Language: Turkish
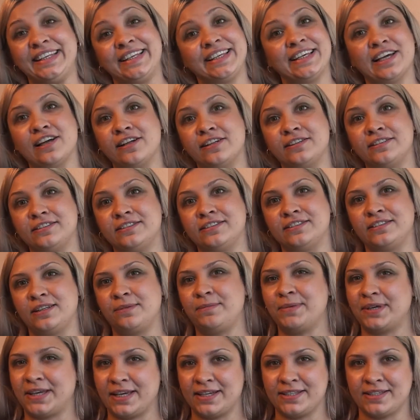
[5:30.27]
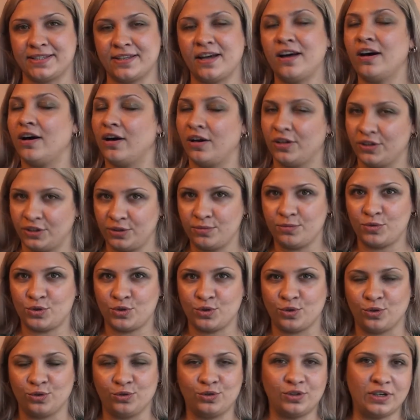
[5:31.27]
iyi geldiğini de bir kez daha
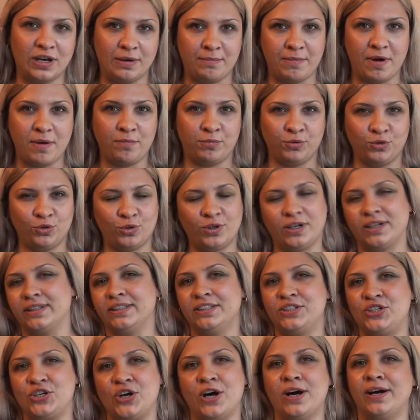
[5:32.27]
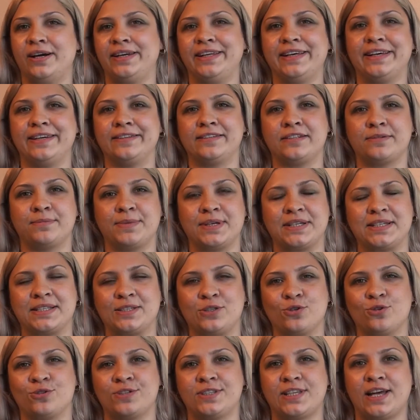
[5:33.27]
anlamış olduk ama bunu kalıcı hale getirmek
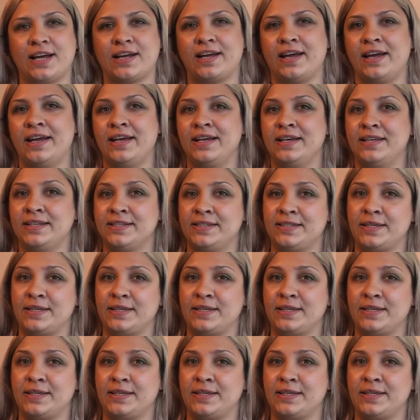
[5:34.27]
istiyorsak